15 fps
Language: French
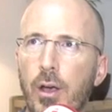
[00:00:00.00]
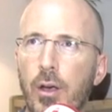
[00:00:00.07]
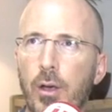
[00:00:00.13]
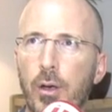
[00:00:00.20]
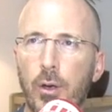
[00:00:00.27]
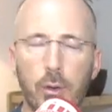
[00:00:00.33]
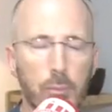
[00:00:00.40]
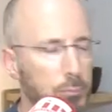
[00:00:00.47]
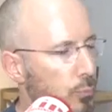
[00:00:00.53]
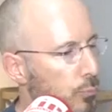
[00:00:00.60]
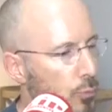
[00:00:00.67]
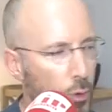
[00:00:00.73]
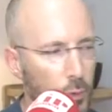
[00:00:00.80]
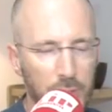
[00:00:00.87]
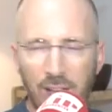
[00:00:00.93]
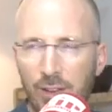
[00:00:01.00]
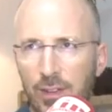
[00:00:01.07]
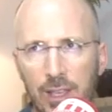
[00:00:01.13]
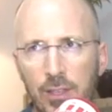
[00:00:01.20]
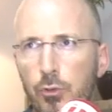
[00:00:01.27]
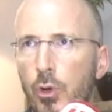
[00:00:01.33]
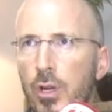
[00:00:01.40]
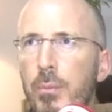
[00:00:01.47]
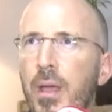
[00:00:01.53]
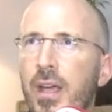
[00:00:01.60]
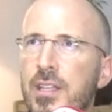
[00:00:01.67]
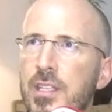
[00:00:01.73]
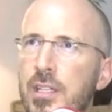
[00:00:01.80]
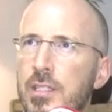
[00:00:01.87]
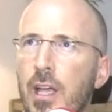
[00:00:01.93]
euh, pour travailler sur les
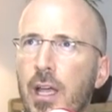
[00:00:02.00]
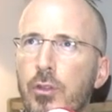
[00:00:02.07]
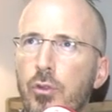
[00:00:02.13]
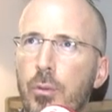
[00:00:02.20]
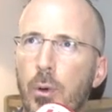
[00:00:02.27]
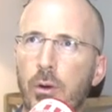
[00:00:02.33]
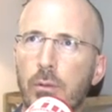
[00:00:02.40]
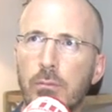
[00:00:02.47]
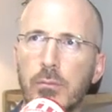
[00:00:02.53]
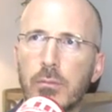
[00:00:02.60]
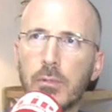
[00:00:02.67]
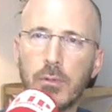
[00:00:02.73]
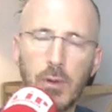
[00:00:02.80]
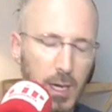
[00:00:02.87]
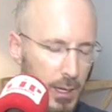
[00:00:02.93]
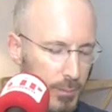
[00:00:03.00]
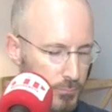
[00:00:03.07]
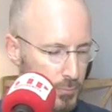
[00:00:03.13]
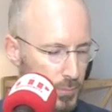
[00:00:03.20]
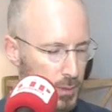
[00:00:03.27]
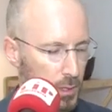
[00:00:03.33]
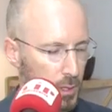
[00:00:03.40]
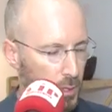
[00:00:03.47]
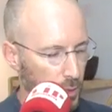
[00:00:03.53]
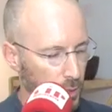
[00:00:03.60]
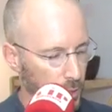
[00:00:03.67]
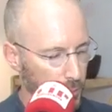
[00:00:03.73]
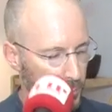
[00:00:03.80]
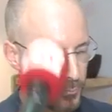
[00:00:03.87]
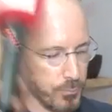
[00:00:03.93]
méridiens directement. Voilà.
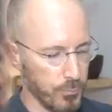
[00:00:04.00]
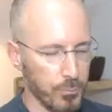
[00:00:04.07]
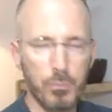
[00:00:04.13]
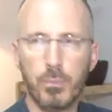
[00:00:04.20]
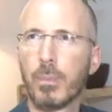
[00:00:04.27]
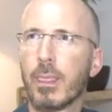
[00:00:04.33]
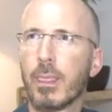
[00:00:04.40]
Vous avez